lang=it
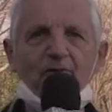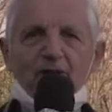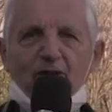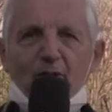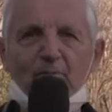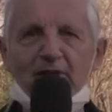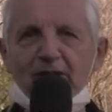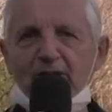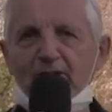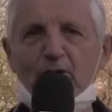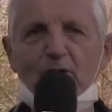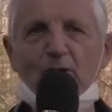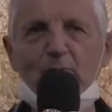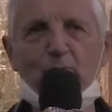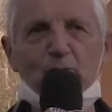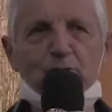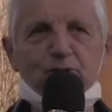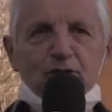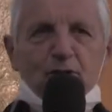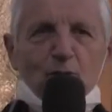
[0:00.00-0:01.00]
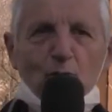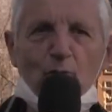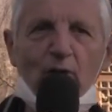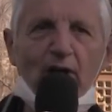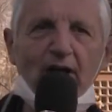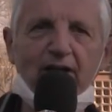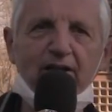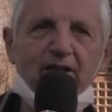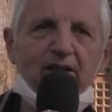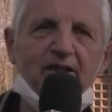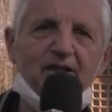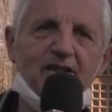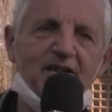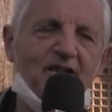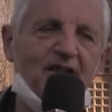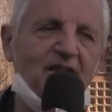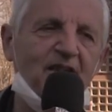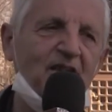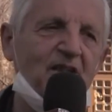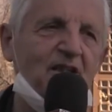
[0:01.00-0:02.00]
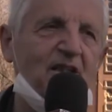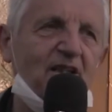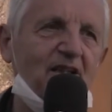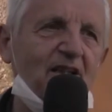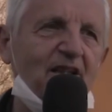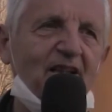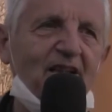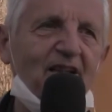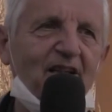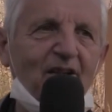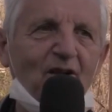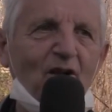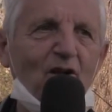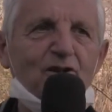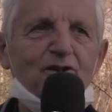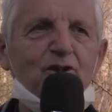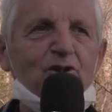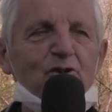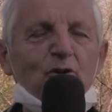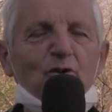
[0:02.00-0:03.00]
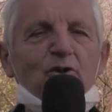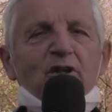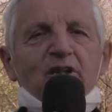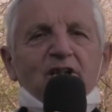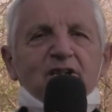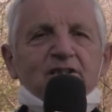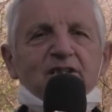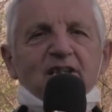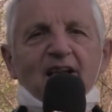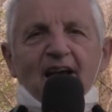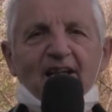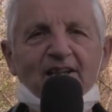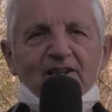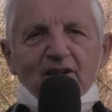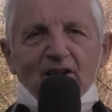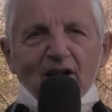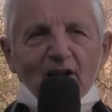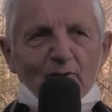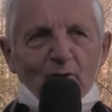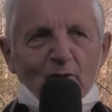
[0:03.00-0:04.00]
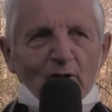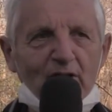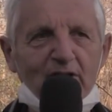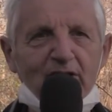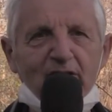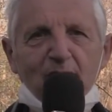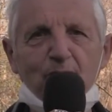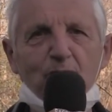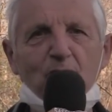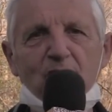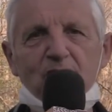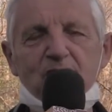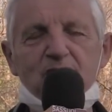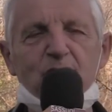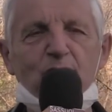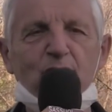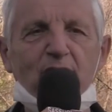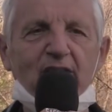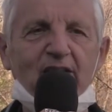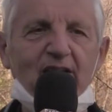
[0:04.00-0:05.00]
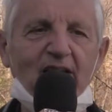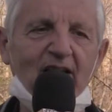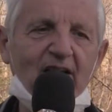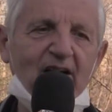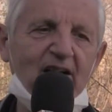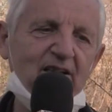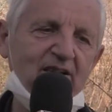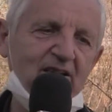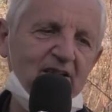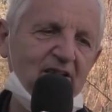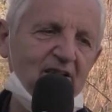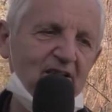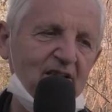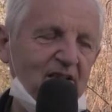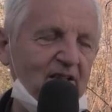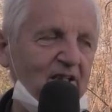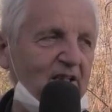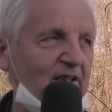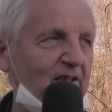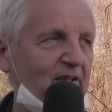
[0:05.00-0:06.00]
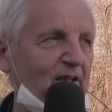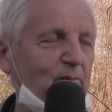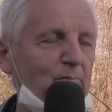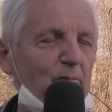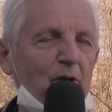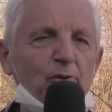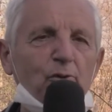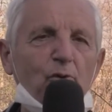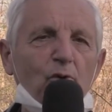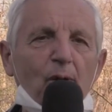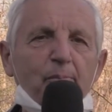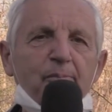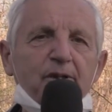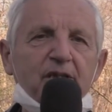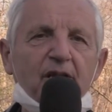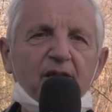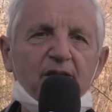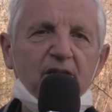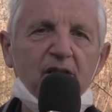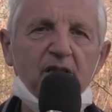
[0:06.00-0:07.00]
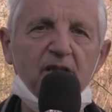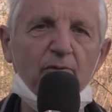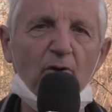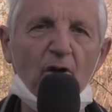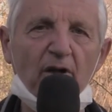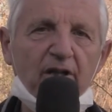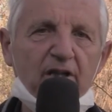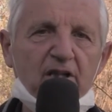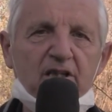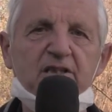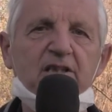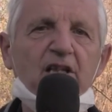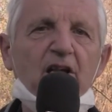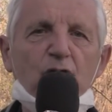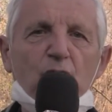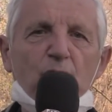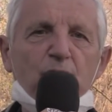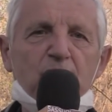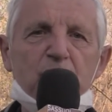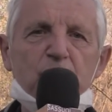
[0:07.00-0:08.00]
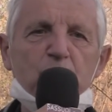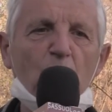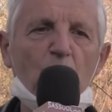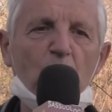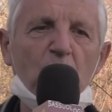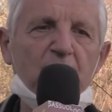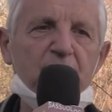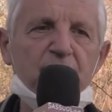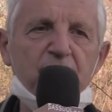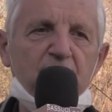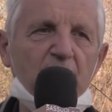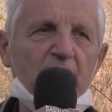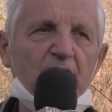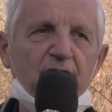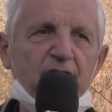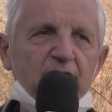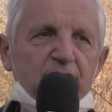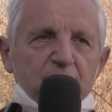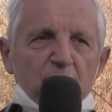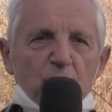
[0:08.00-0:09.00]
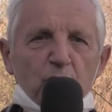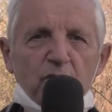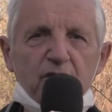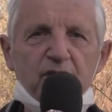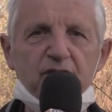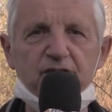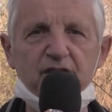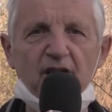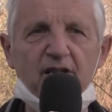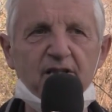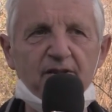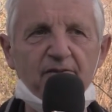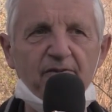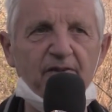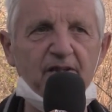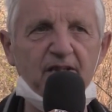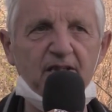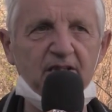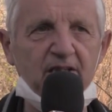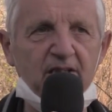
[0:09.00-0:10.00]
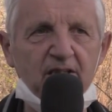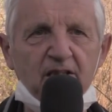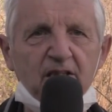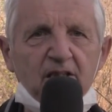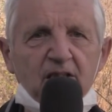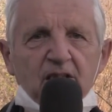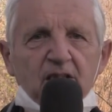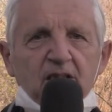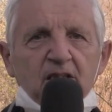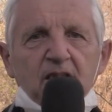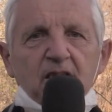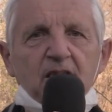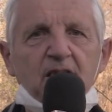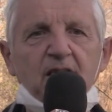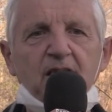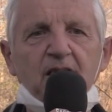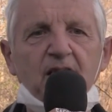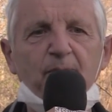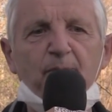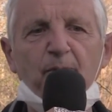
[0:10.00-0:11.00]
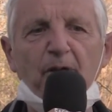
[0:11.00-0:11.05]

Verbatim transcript: Finalmente dopo cinque anni eh, oggi sono iniziati i lavori di demolizione della, del modulo abitativo che era stato messo qua circa 10-15 anni fa, eh,